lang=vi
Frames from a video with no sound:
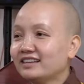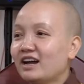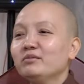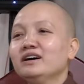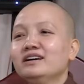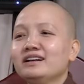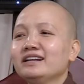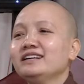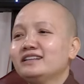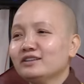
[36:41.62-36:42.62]
ta không ưa
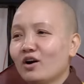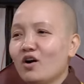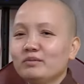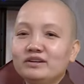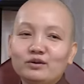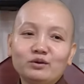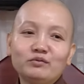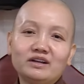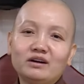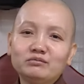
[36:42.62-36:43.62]
lấy gì ta cho, bây giờ quý
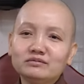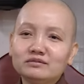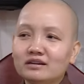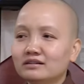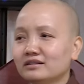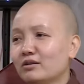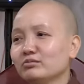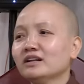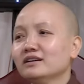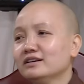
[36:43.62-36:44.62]
vị không
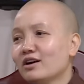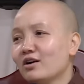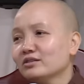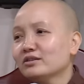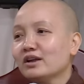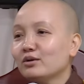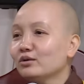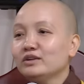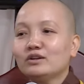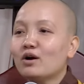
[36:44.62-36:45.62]
không thích người đó cho kêu
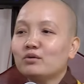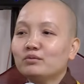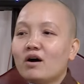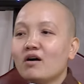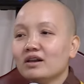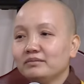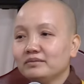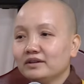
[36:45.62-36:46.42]
quý vị cho cũng khó lắm.